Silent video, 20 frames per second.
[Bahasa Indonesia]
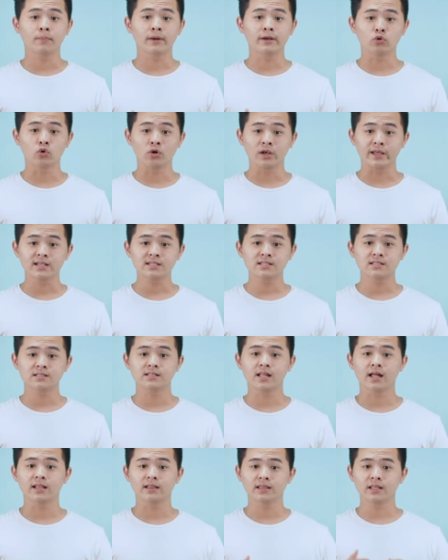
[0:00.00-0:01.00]
penulis,
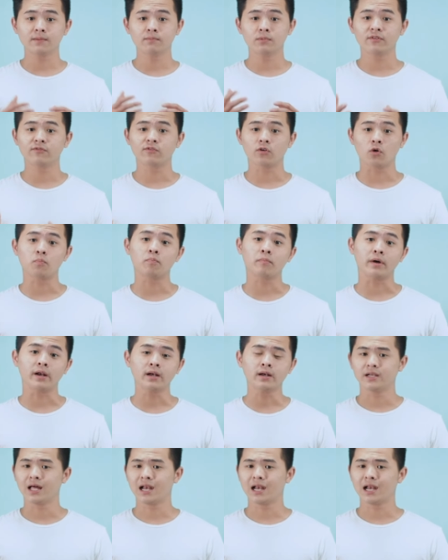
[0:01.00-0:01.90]
dan tim development,